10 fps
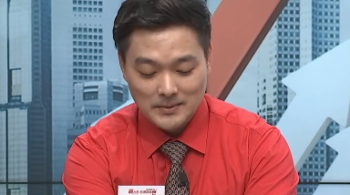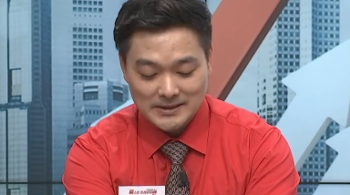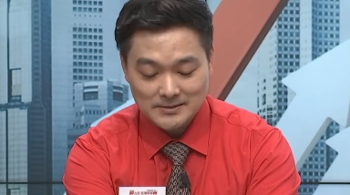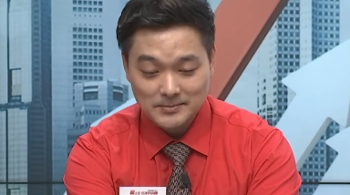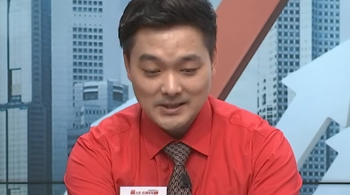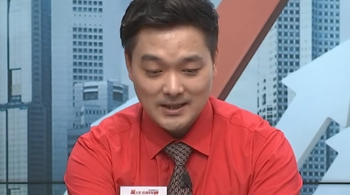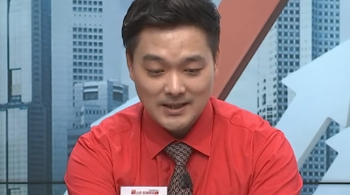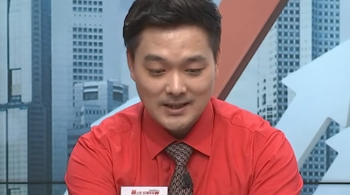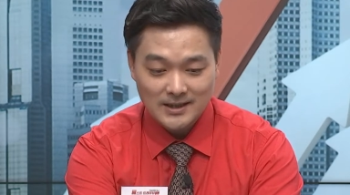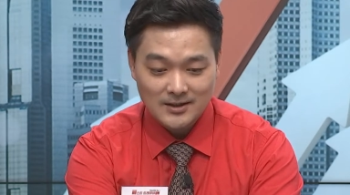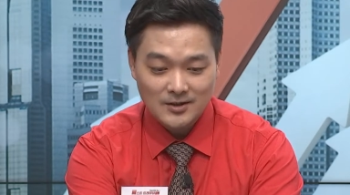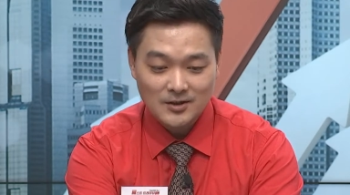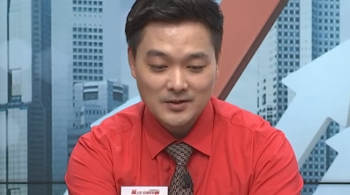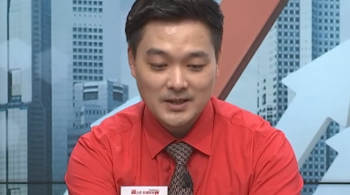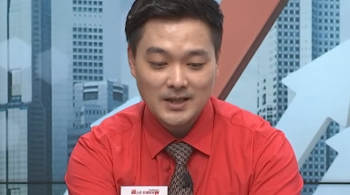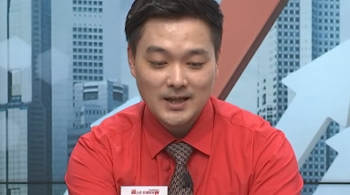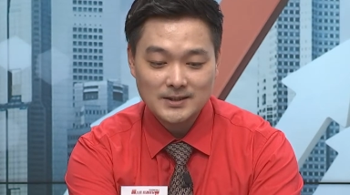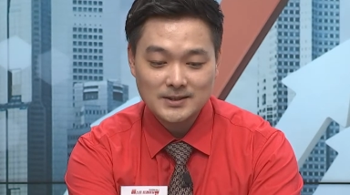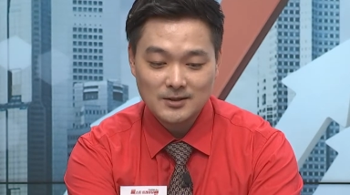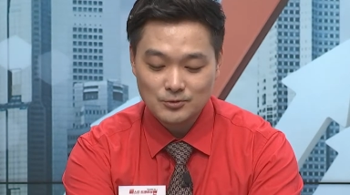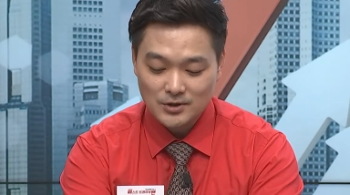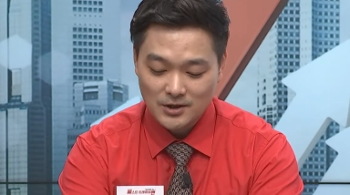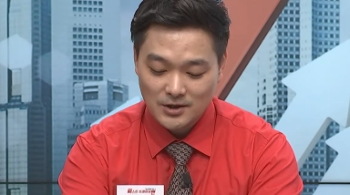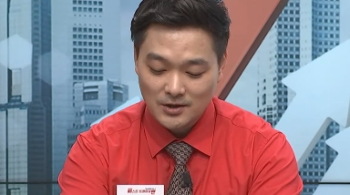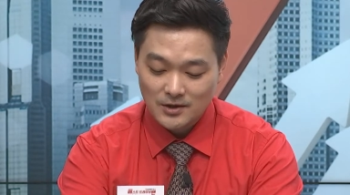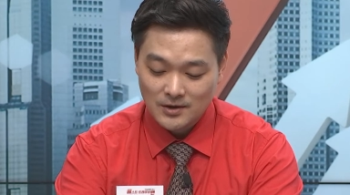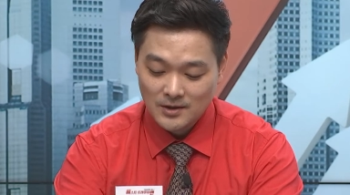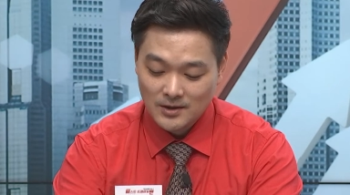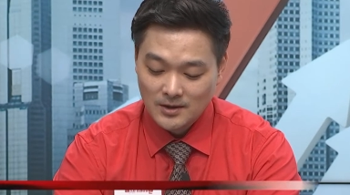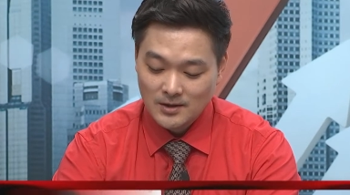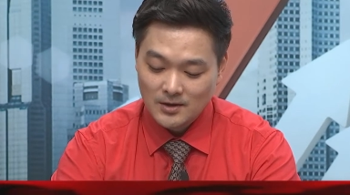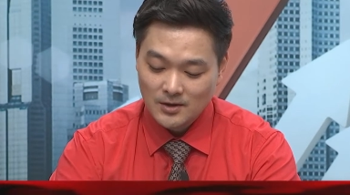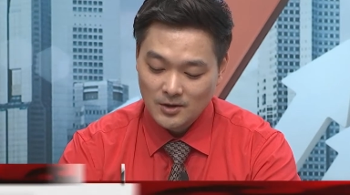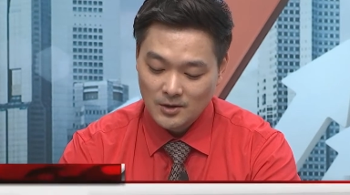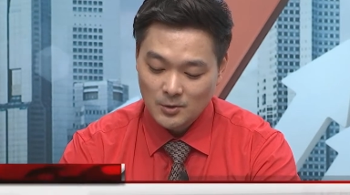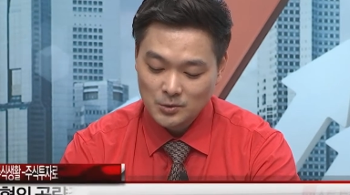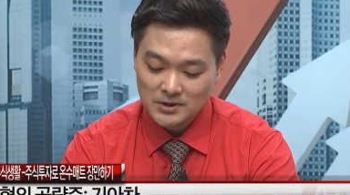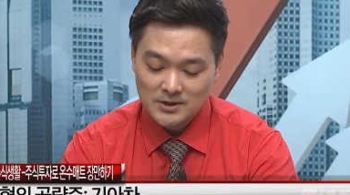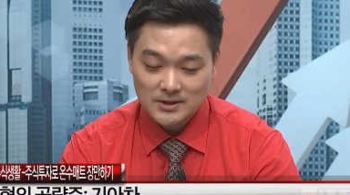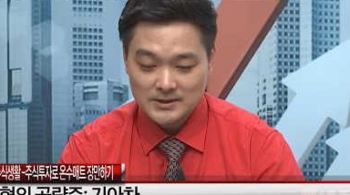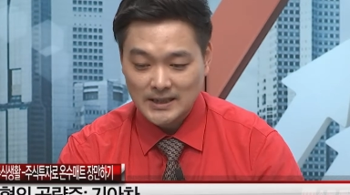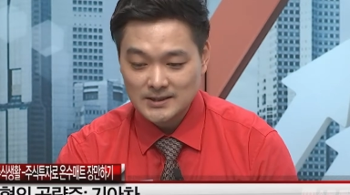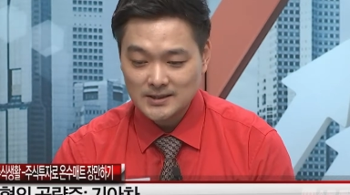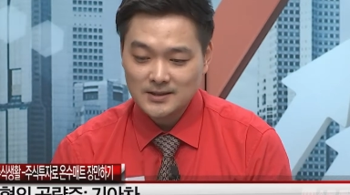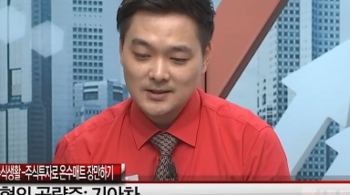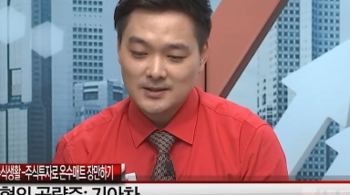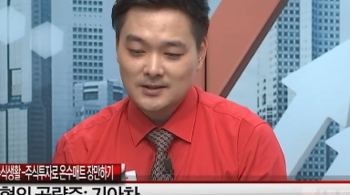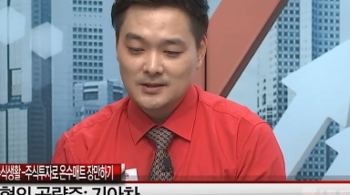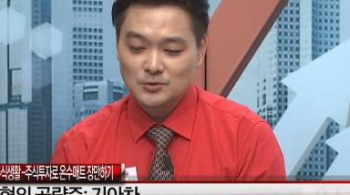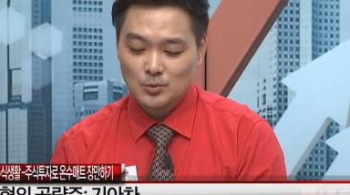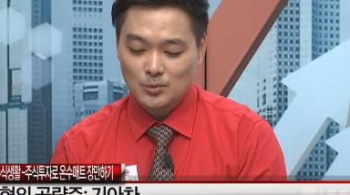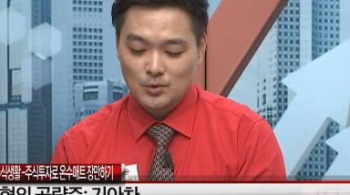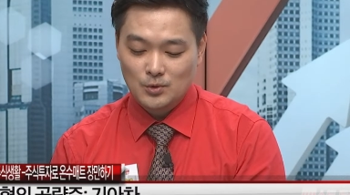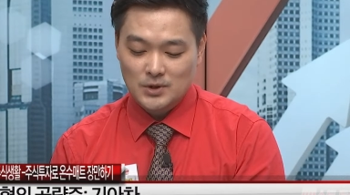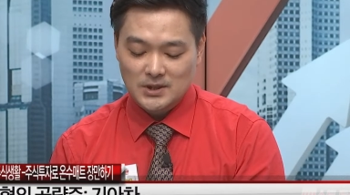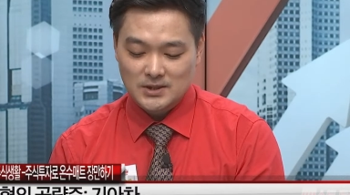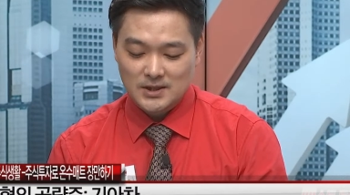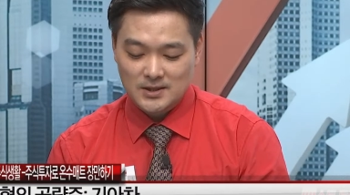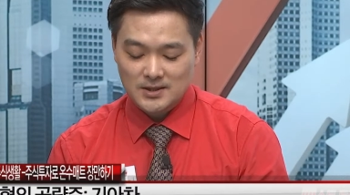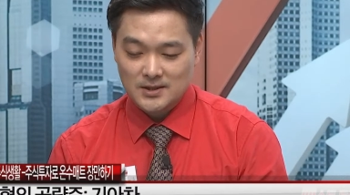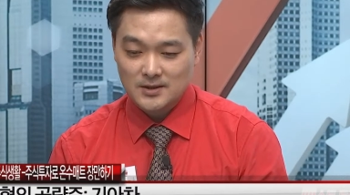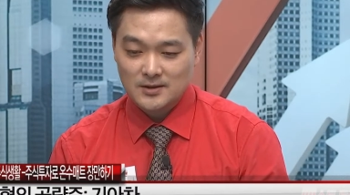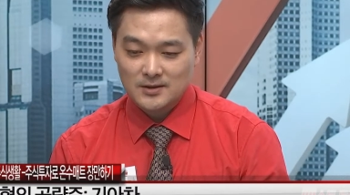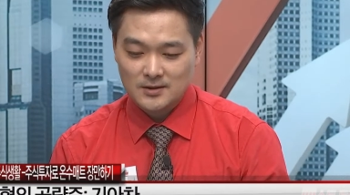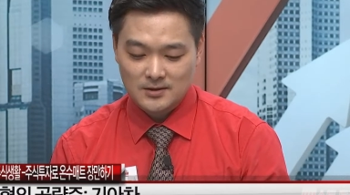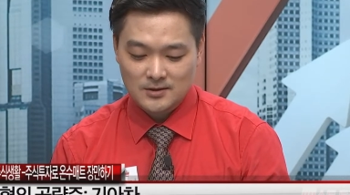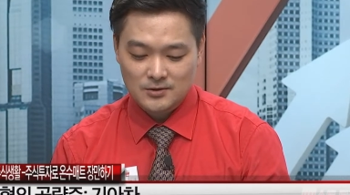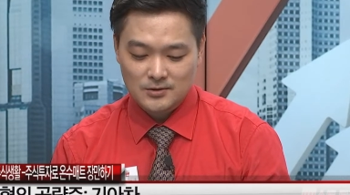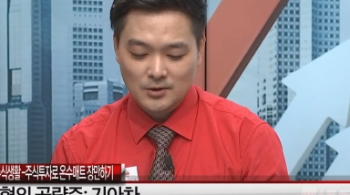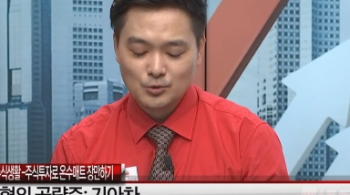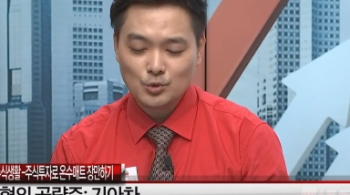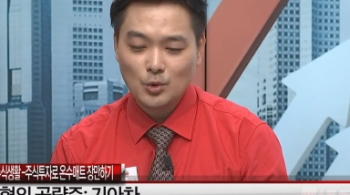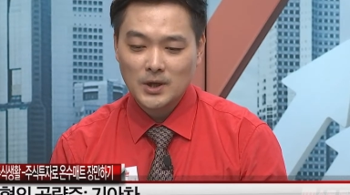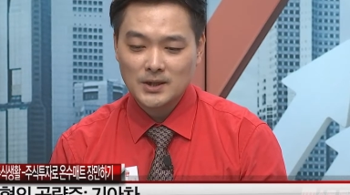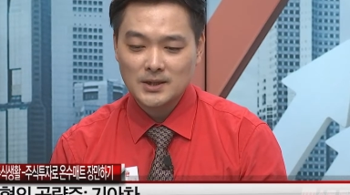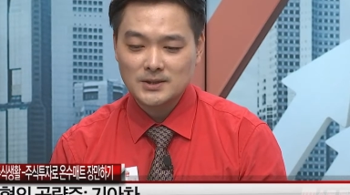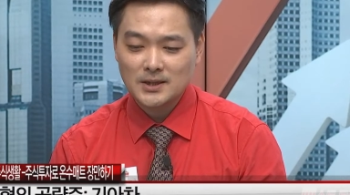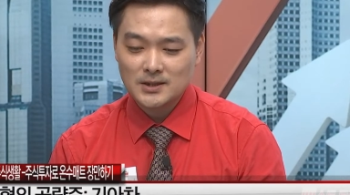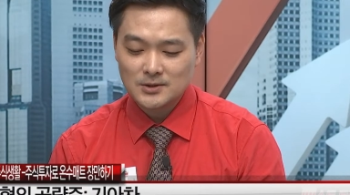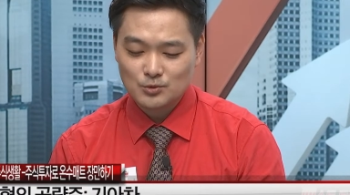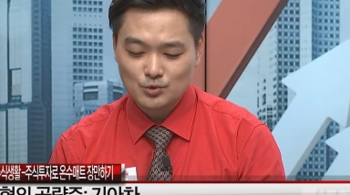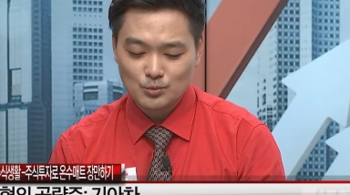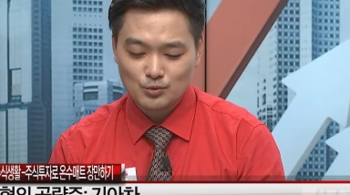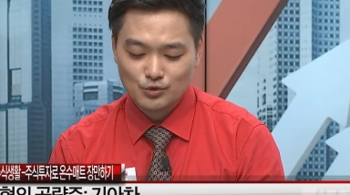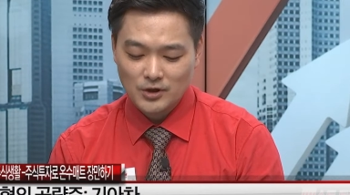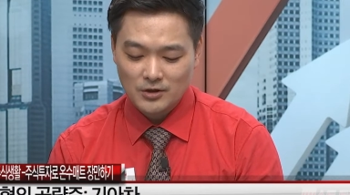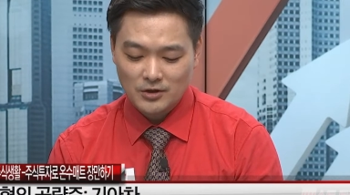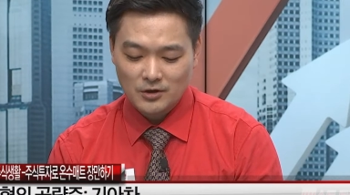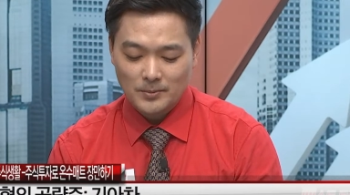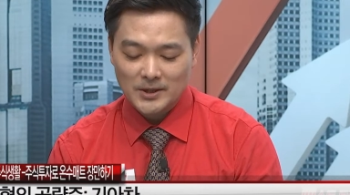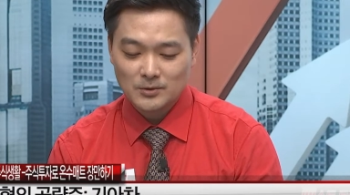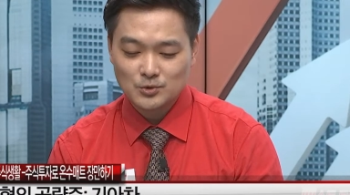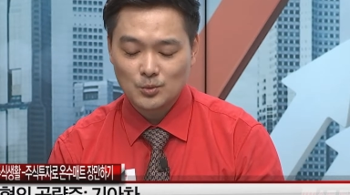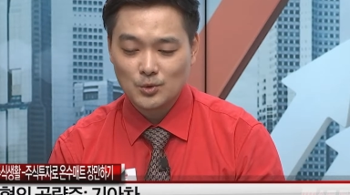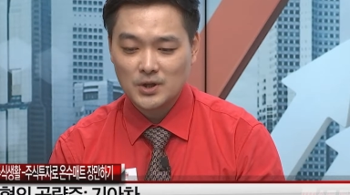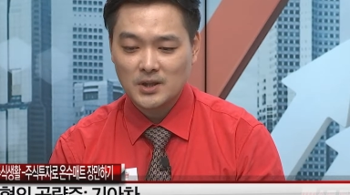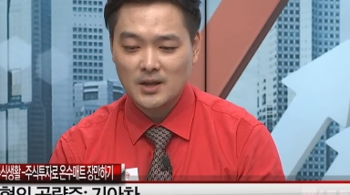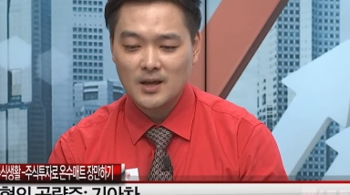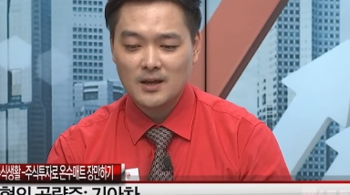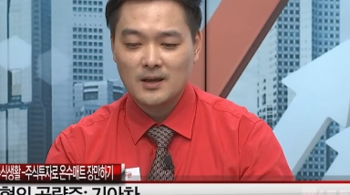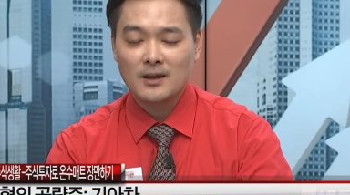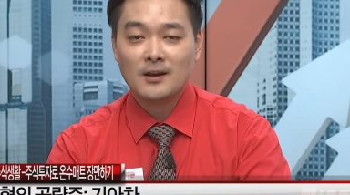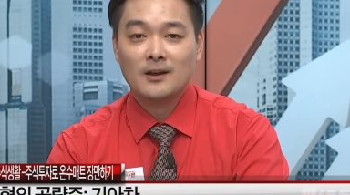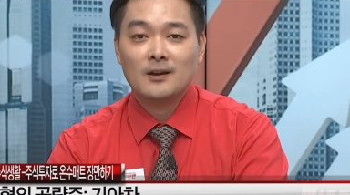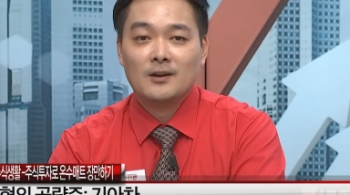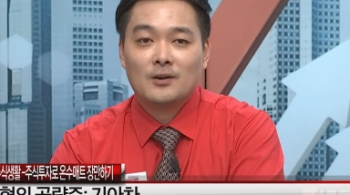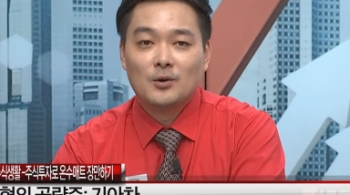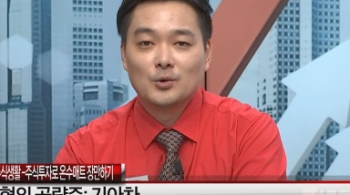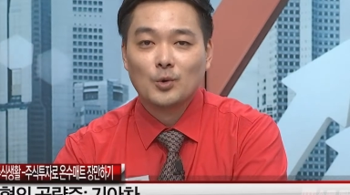맞습니다. 어, 기아차고요. 네. 어, 오늘 사실 이 종목이 이제 어, 연휴 동안에 제가 이제 좀 눈여겨 봤던 종목인데 어,